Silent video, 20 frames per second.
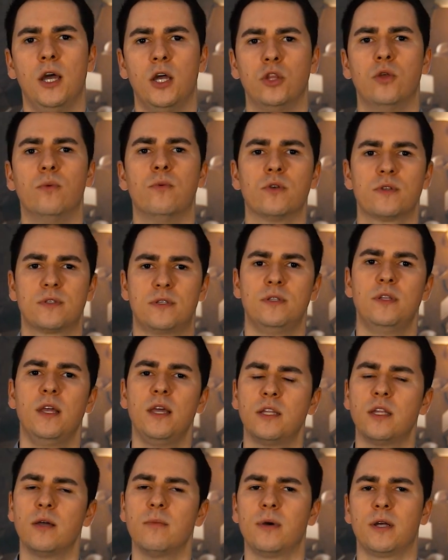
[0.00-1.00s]
Du musst
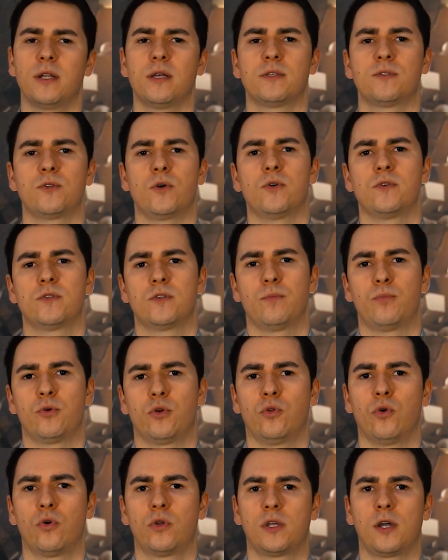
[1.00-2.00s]
nicht immer das teuerste
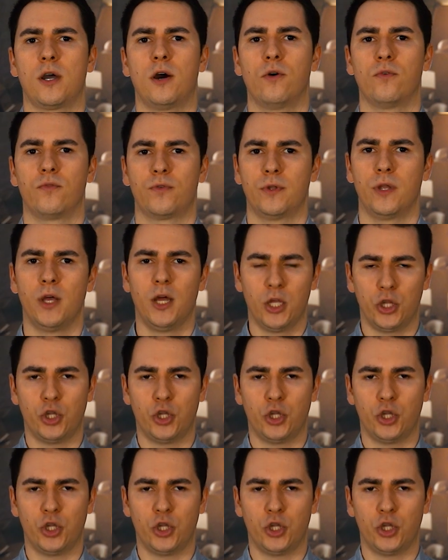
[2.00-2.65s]
Produkt kaufen.